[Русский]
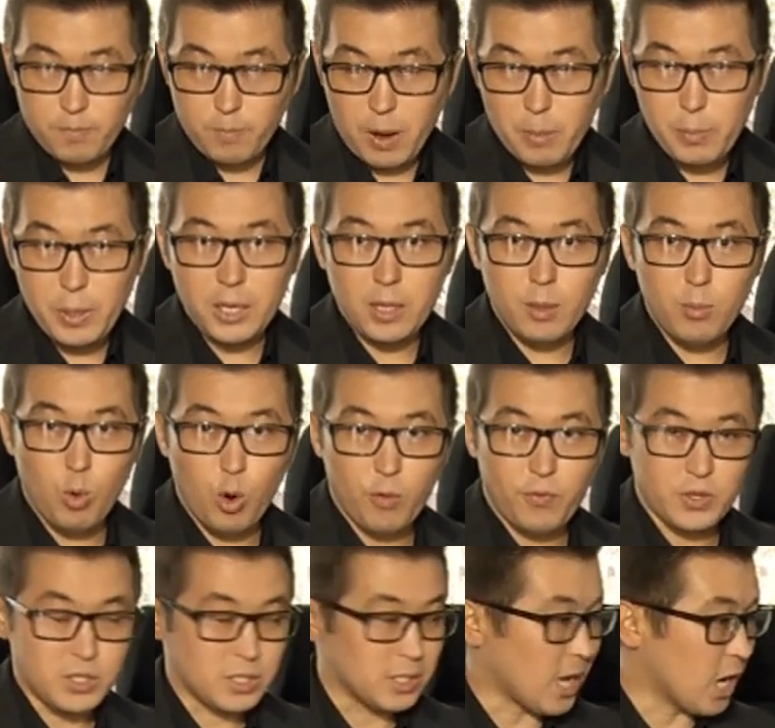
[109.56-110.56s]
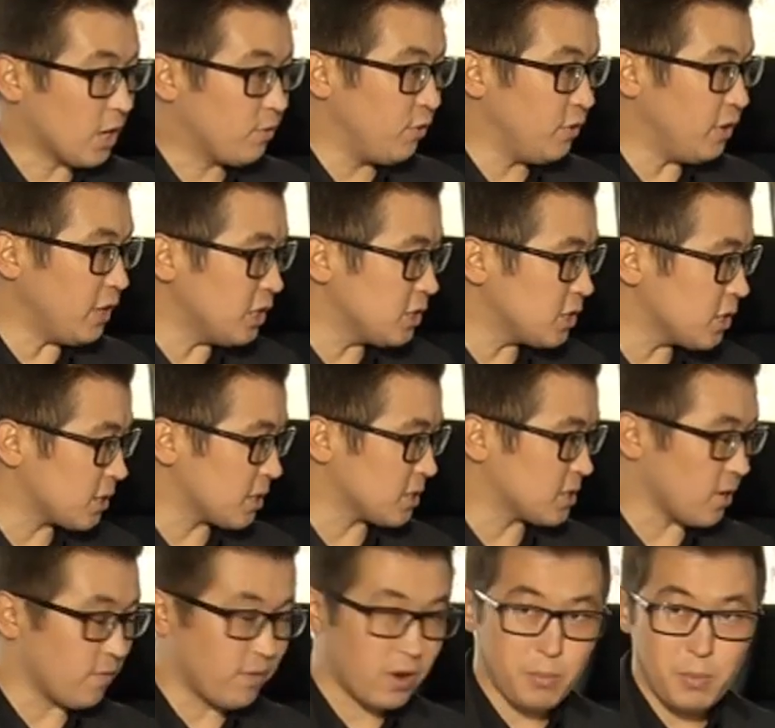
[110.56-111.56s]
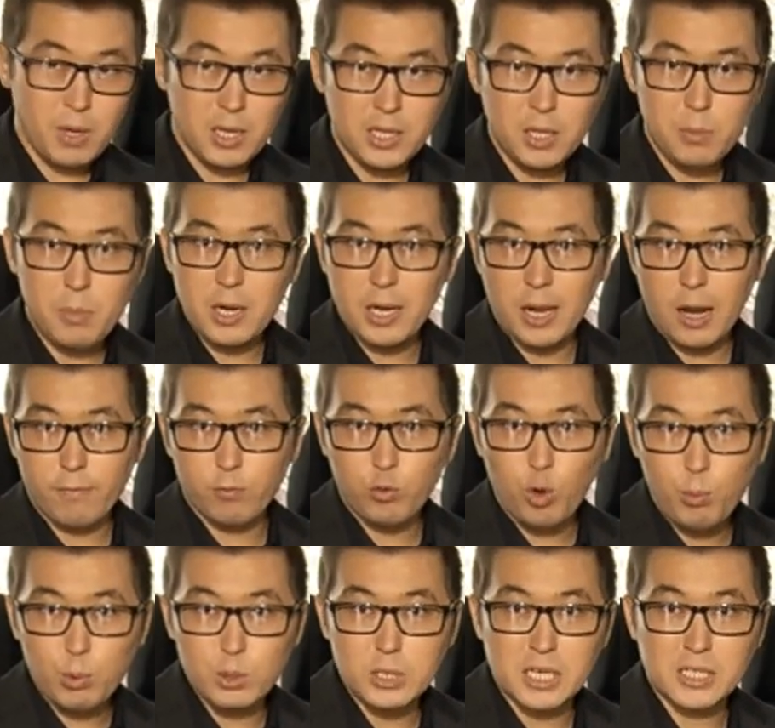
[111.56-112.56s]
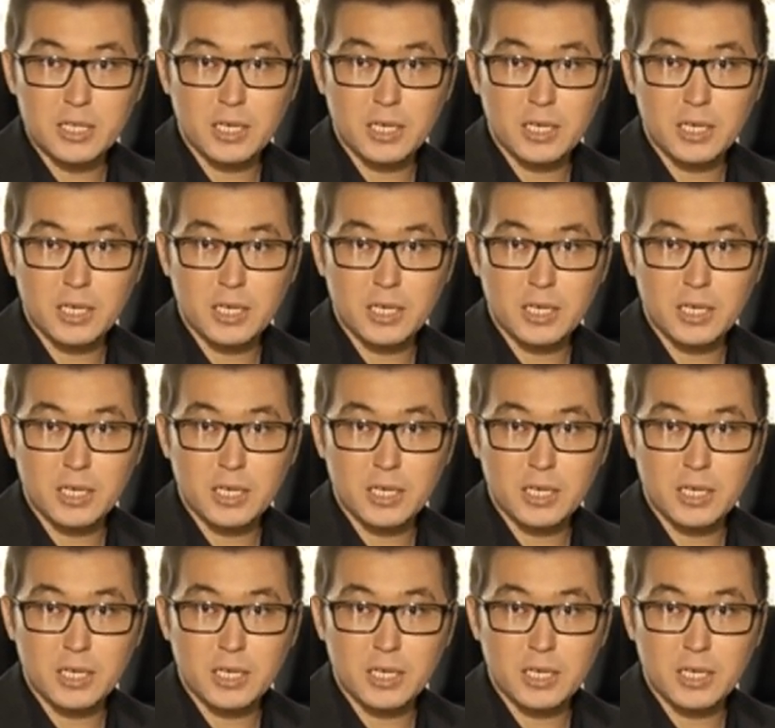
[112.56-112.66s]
в мобильном офисе. Как вы видите, это современный микроавтобус,